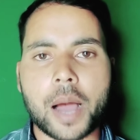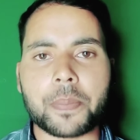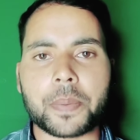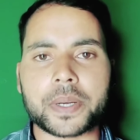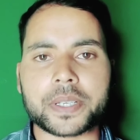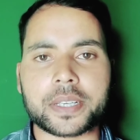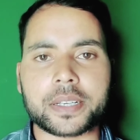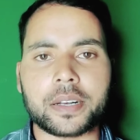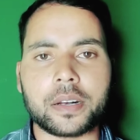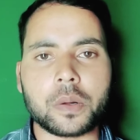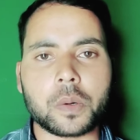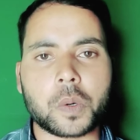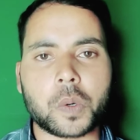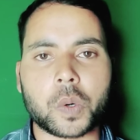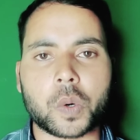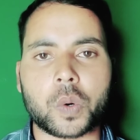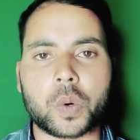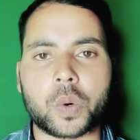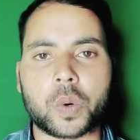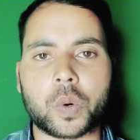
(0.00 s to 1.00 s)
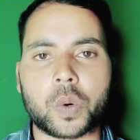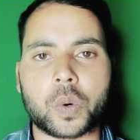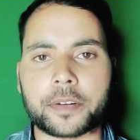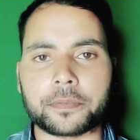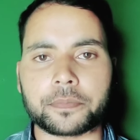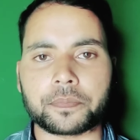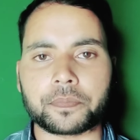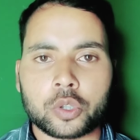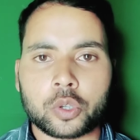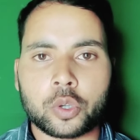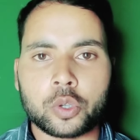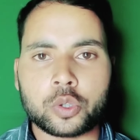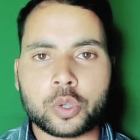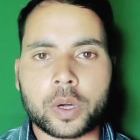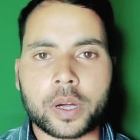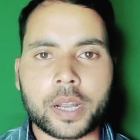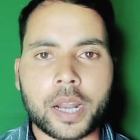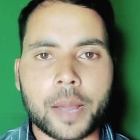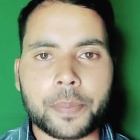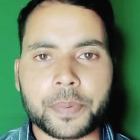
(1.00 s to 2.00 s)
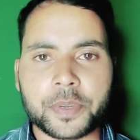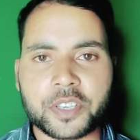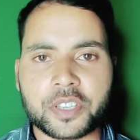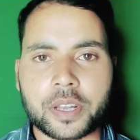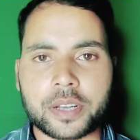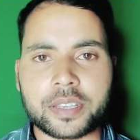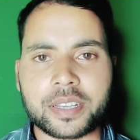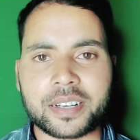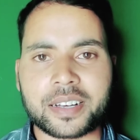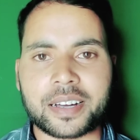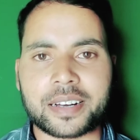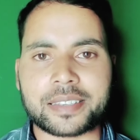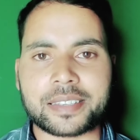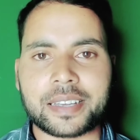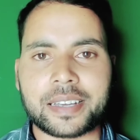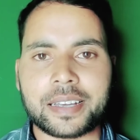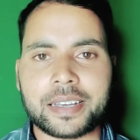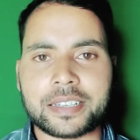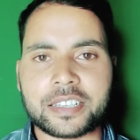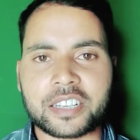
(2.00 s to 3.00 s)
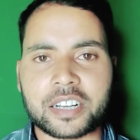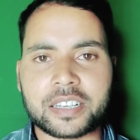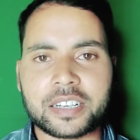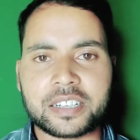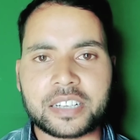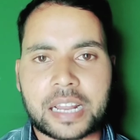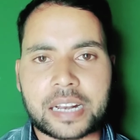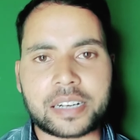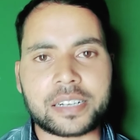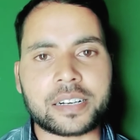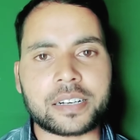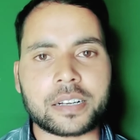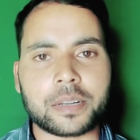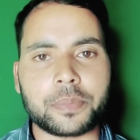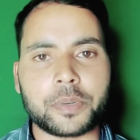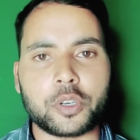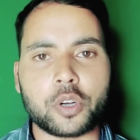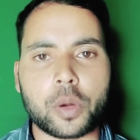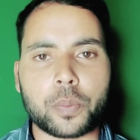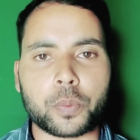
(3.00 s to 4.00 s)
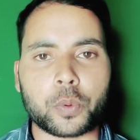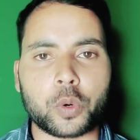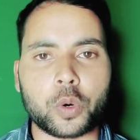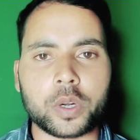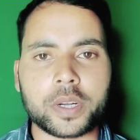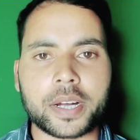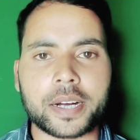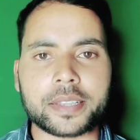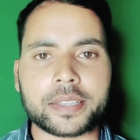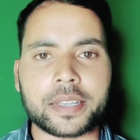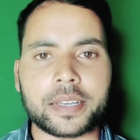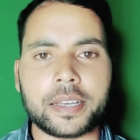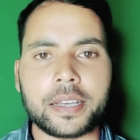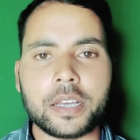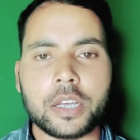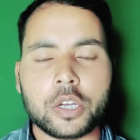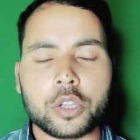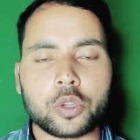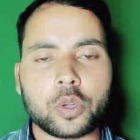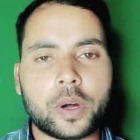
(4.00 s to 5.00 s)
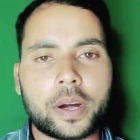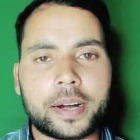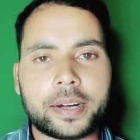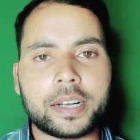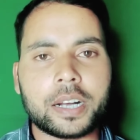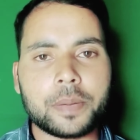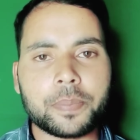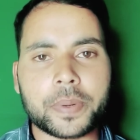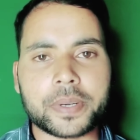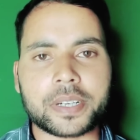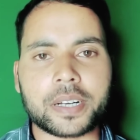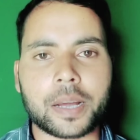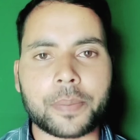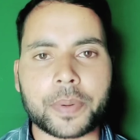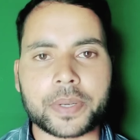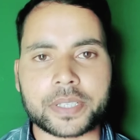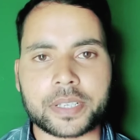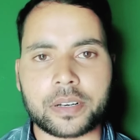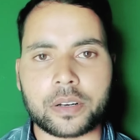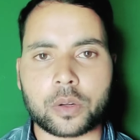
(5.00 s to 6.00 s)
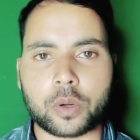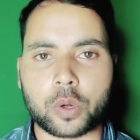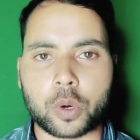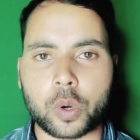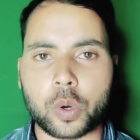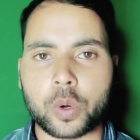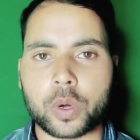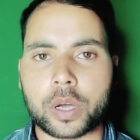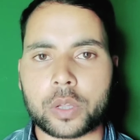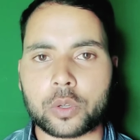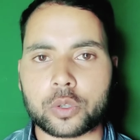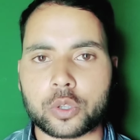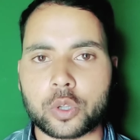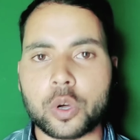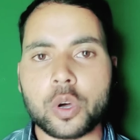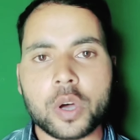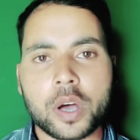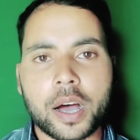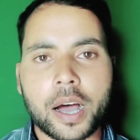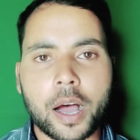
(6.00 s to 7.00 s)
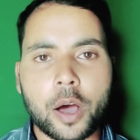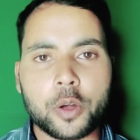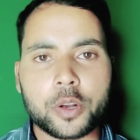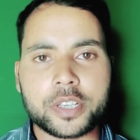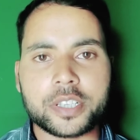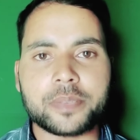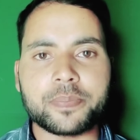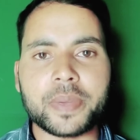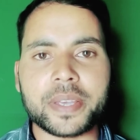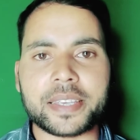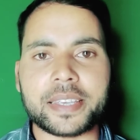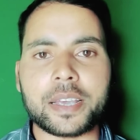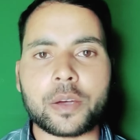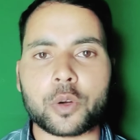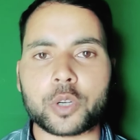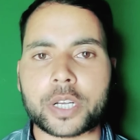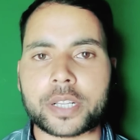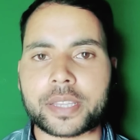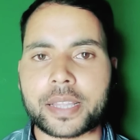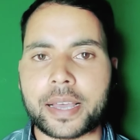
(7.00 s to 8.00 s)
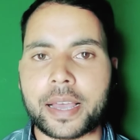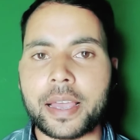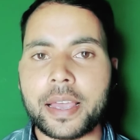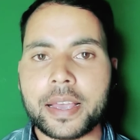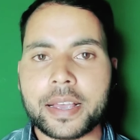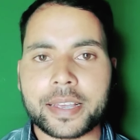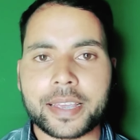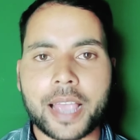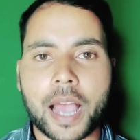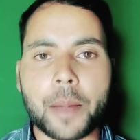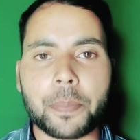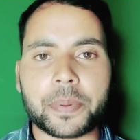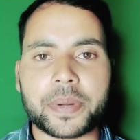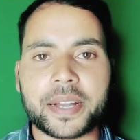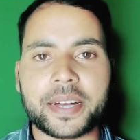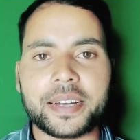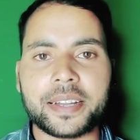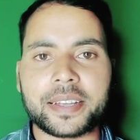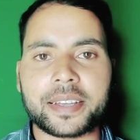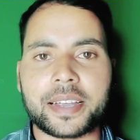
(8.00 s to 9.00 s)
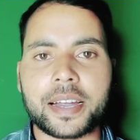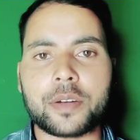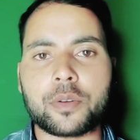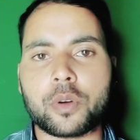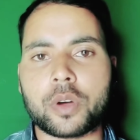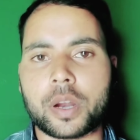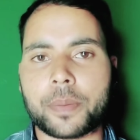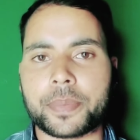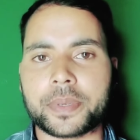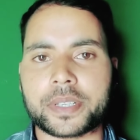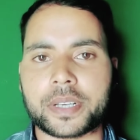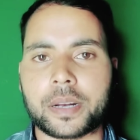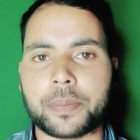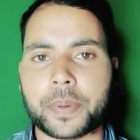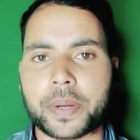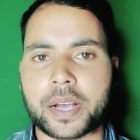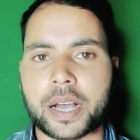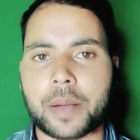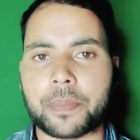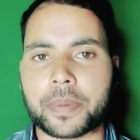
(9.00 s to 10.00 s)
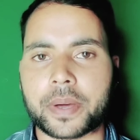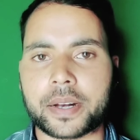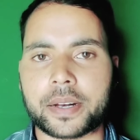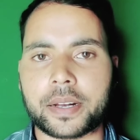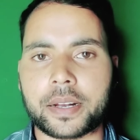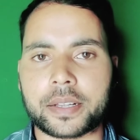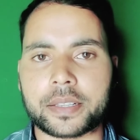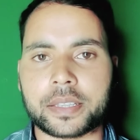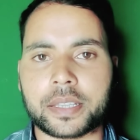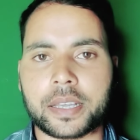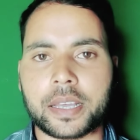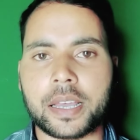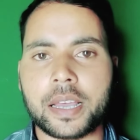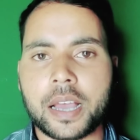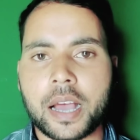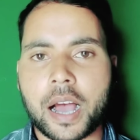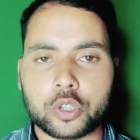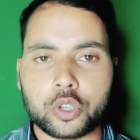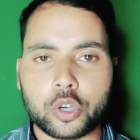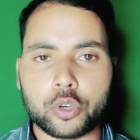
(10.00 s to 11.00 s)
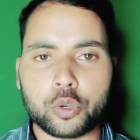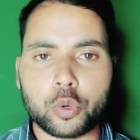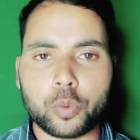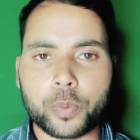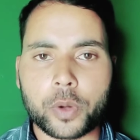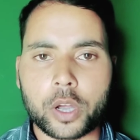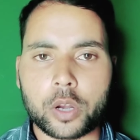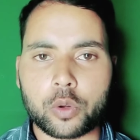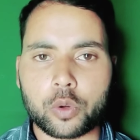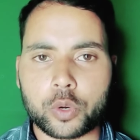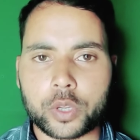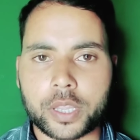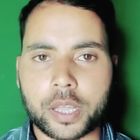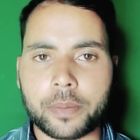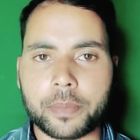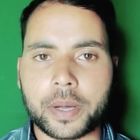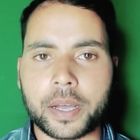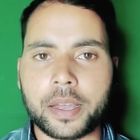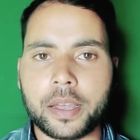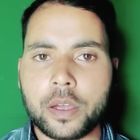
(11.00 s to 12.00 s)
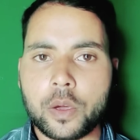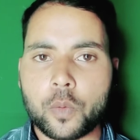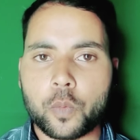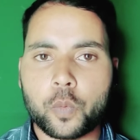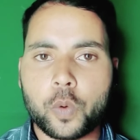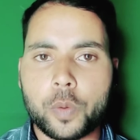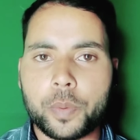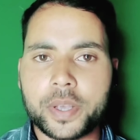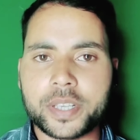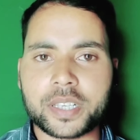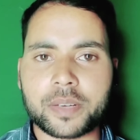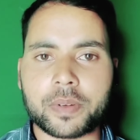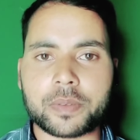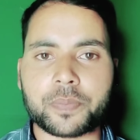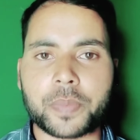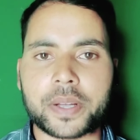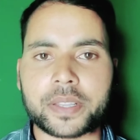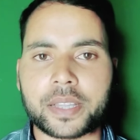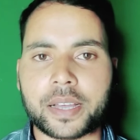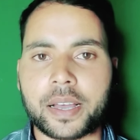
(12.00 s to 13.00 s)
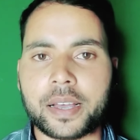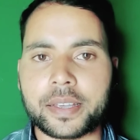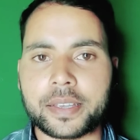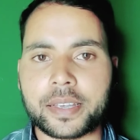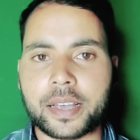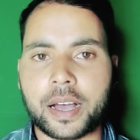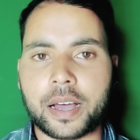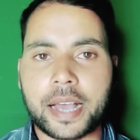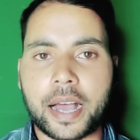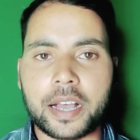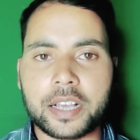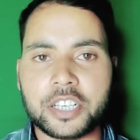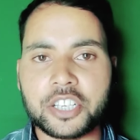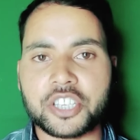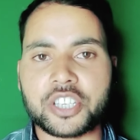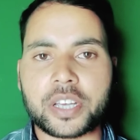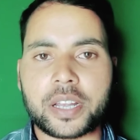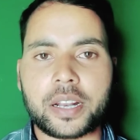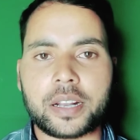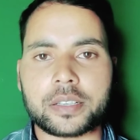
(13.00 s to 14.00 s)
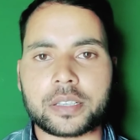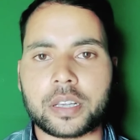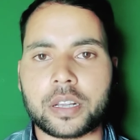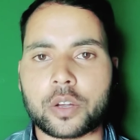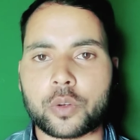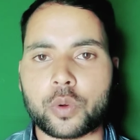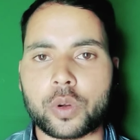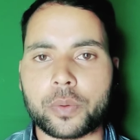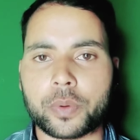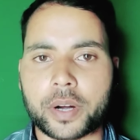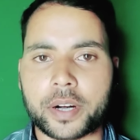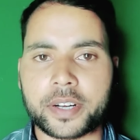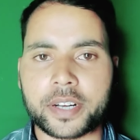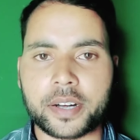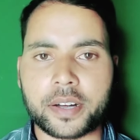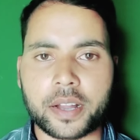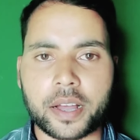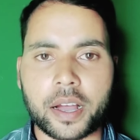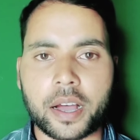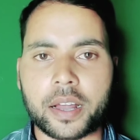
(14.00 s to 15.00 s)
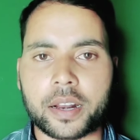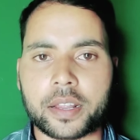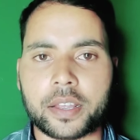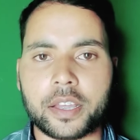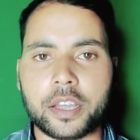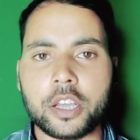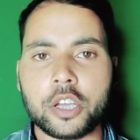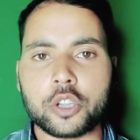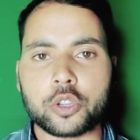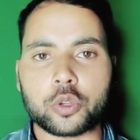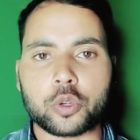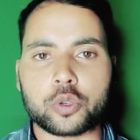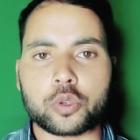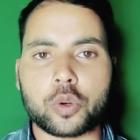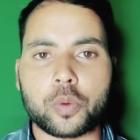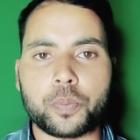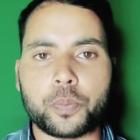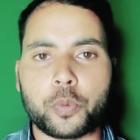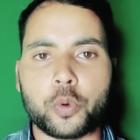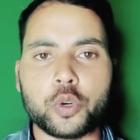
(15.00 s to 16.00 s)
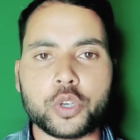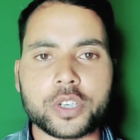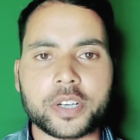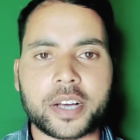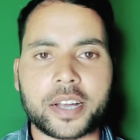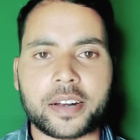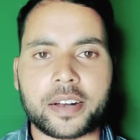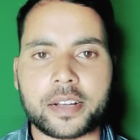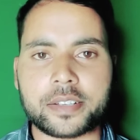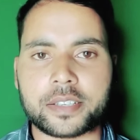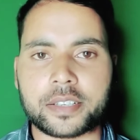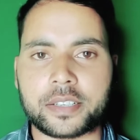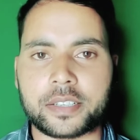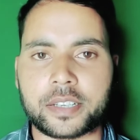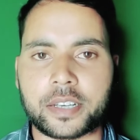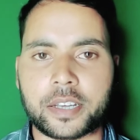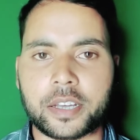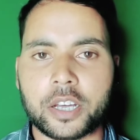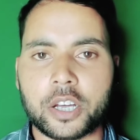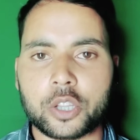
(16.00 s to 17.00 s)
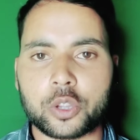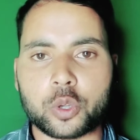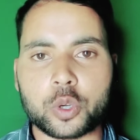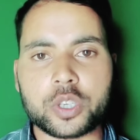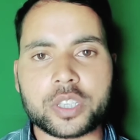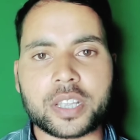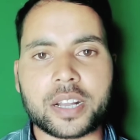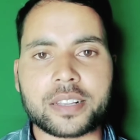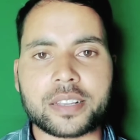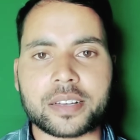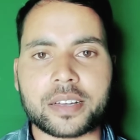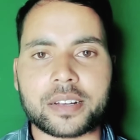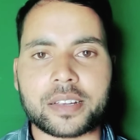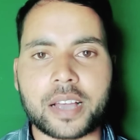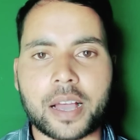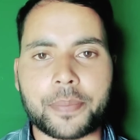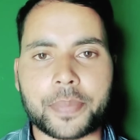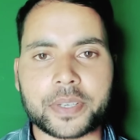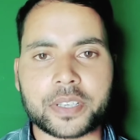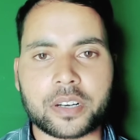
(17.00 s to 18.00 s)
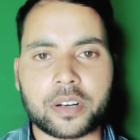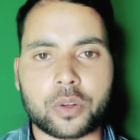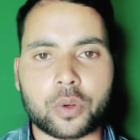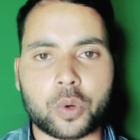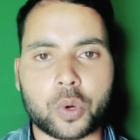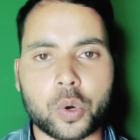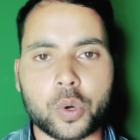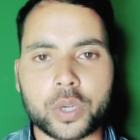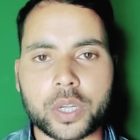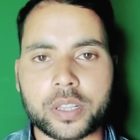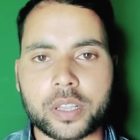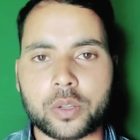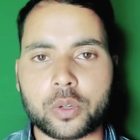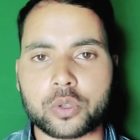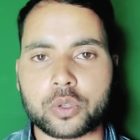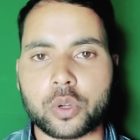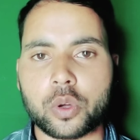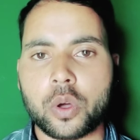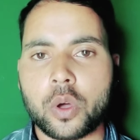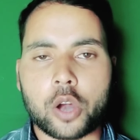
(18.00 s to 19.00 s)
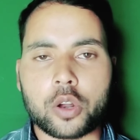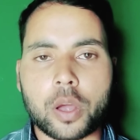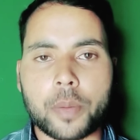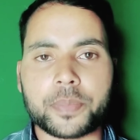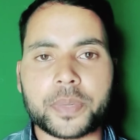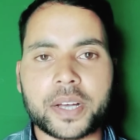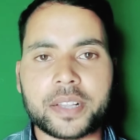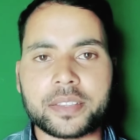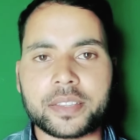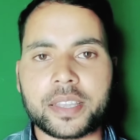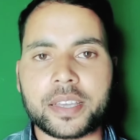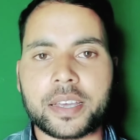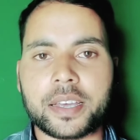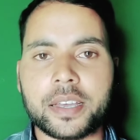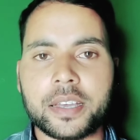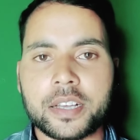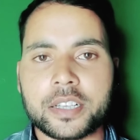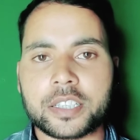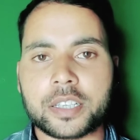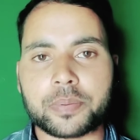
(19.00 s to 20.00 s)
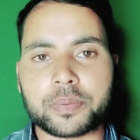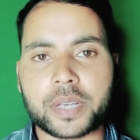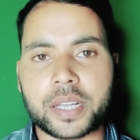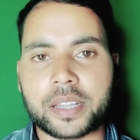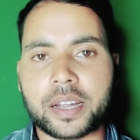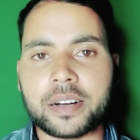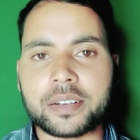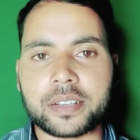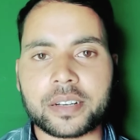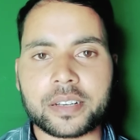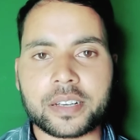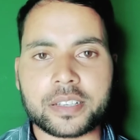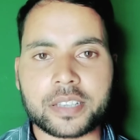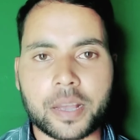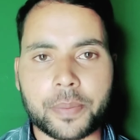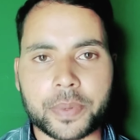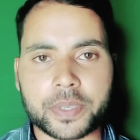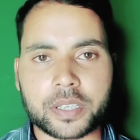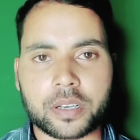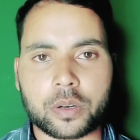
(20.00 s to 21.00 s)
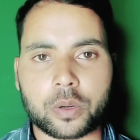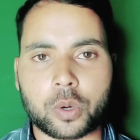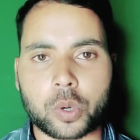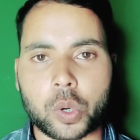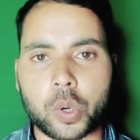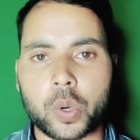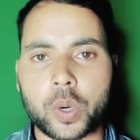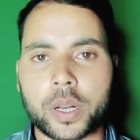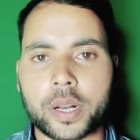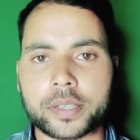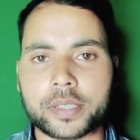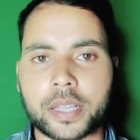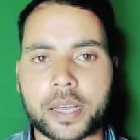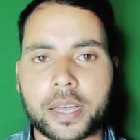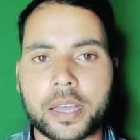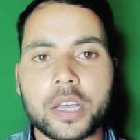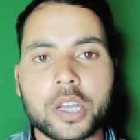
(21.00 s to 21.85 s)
आपका चैनल ग्रो होगा तो दोस्तों अगर आप इस तरह से करते हैं इस तरह से टारगेट करके वीडियो अपलोड करते हैं तो 100 परसेंट आपका चैनल ग्रो होगा दोस्तों और इसमें ये हो जाता है कि आप डेडिकेट होकर अपने चैनल पर काम करने लगते हैं जो यूट्यूब का एल्गोरिथम है वो भी समझ पाता है कि हाँ इस चैनल से रेगुलर कंटेंट आ रहे हैं तो इसको बूस्ट करना चाहिए तो इस तरह से करके आपका चैनल ग्रो हो जाता है दोस्तों और आप जानते हैं जब साधारण तरीके से आपका चैनल ग्रो होने लगता